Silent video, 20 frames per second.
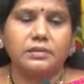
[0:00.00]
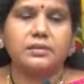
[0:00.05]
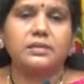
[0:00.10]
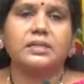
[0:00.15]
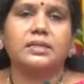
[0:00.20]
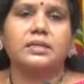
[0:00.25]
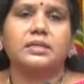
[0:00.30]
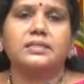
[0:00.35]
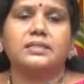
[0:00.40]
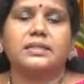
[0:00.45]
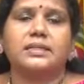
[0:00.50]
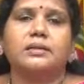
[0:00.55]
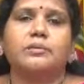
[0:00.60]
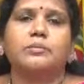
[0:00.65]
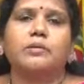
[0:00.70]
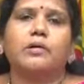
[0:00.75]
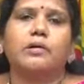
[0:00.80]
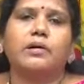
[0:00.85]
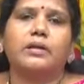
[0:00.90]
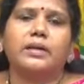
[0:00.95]
ఈ రోజున
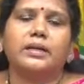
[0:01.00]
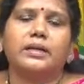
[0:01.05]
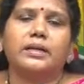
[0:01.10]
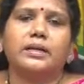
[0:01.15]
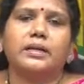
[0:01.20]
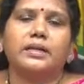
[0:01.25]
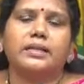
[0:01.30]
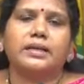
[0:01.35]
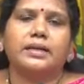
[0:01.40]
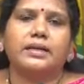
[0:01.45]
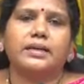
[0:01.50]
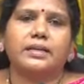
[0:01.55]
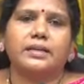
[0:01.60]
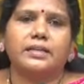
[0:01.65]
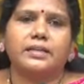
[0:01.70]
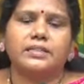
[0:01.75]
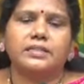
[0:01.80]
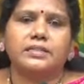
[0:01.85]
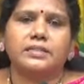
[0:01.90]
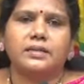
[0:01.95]
జగన్మోహన్ రెడ్డి గారి
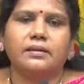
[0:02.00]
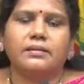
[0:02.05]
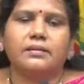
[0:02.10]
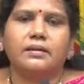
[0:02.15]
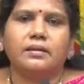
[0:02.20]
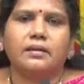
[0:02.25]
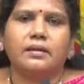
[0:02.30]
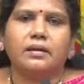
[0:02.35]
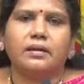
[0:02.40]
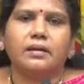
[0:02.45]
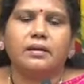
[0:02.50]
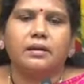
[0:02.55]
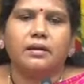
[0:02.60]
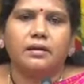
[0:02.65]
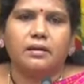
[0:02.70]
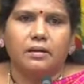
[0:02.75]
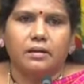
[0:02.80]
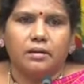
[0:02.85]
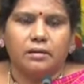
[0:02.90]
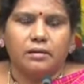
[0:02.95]
దగ్గర నుంచి
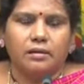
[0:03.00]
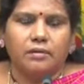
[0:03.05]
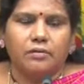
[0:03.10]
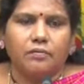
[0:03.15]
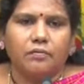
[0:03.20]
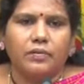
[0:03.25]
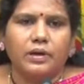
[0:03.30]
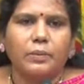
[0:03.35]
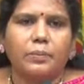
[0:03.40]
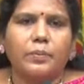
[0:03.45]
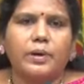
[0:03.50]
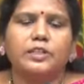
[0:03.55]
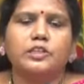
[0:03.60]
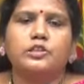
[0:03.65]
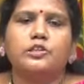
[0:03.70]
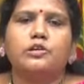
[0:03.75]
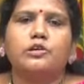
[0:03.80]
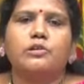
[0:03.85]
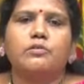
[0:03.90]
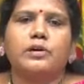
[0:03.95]
వాళ్ళ
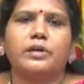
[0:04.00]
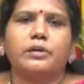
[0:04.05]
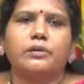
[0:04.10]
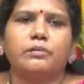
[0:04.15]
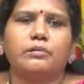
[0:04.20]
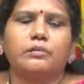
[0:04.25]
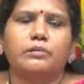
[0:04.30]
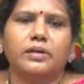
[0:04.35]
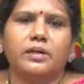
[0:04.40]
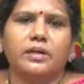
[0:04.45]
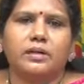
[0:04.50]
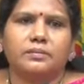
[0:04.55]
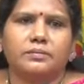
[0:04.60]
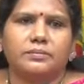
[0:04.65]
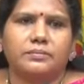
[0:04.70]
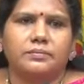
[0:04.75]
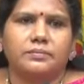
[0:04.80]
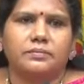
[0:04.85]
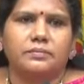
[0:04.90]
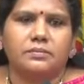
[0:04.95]
మంత్రుల వరకు కూడా
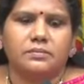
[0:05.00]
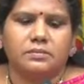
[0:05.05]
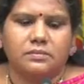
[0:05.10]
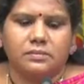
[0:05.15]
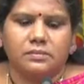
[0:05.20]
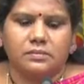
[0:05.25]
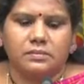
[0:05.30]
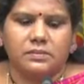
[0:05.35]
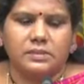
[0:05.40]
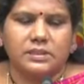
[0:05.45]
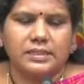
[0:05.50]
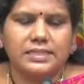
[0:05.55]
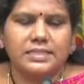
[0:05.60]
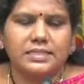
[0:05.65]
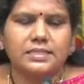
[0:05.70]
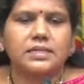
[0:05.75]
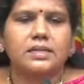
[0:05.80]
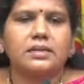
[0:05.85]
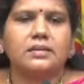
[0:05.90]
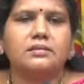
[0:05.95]

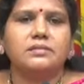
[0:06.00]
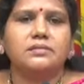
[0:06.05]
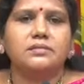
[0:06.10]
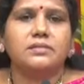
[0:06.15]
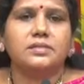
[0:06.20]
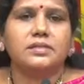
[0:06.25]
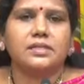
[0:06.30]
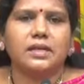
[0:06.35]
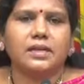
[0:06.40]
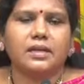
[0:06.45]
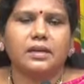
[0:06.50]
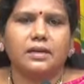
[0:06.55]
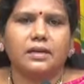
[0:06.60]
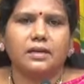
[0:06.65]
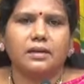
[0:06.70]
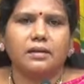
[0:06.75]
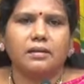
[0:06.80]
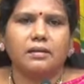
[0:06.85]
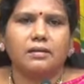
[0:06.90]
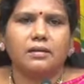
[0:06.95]

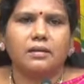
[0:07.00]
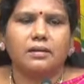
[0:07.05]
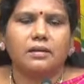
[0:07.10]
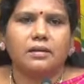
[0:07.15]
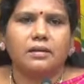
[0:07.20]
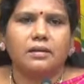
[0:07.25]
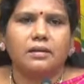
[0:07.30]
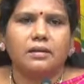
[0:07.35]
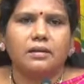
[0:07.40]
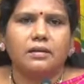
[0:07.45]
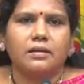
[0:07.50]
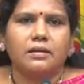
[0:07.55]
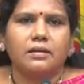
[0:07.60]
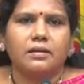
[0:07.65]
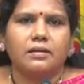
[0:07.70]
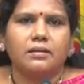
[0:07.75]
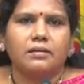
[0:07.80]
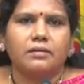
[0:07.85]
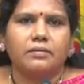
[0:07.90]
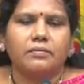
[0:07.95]
ఇష్టానుసారంగా
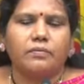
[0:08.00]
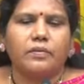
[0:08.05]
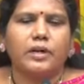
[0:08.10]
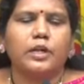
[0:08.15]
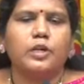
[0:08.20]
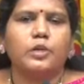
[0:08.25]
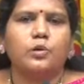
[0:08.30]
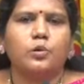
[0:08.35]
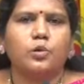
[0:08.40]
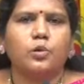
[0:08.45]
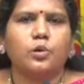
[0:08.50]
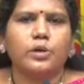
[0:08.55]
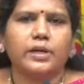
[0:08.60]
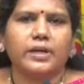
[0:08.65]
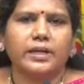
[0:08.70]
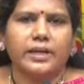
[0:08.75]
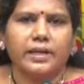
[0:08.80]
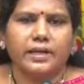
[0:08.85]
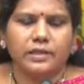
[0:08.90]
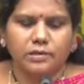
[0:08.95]
వాళ్ళ
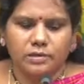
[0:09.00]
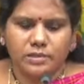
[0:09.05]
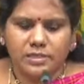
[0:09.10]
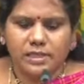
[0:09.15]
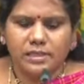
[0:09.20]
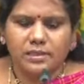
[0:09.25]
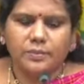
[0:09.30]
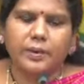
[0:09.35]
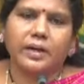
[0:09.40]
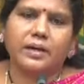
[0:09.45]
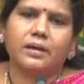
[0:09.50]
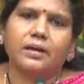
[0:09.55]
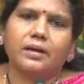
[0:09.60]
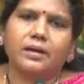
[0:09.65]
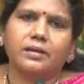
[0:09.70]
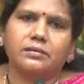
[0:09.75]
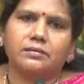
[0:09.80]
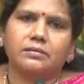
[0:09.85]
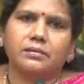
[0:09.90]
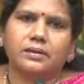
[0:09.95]
నోటికి ఏదొస్తుంది
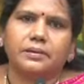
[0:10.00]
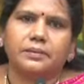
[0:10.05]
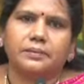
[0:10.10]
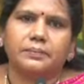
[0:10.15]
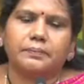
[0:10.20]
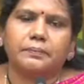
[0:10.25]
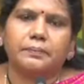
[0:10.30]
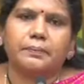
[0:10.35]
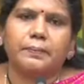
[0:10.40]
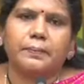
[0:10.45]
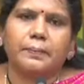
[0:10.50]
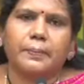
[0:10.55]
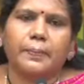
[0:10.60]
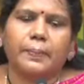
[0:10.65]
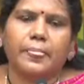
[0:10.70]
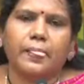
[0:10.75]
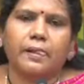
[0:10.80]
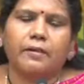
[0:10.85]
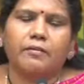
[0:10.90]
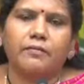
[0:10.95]
మాట్లాడుతున్నారు
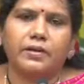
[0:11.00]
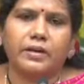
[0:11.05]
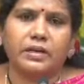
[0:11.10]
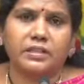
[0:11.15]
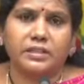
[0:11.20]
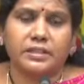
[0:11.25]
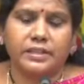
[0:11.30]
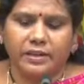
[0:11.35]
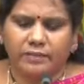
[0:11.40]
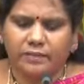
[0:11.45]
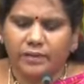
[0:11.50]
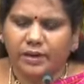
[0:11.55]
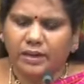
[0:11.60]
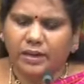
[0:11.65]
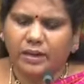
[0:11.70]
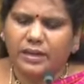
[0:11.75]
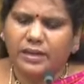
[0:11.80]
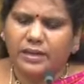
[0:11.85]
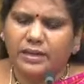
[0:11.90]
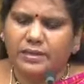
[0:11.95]
వాటిని
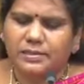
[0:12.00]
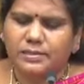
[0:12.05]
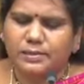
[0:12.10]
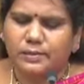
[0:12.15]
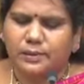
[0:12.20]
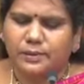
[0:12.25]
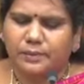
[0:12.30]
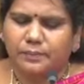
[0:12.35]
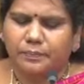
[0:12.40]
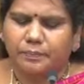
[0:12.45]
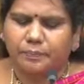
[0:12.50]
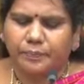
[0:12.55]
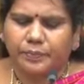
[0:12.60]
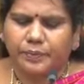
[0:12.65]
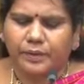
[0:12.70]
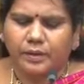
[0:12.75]
తీవ్రంగా ఖండిస్తున్నాం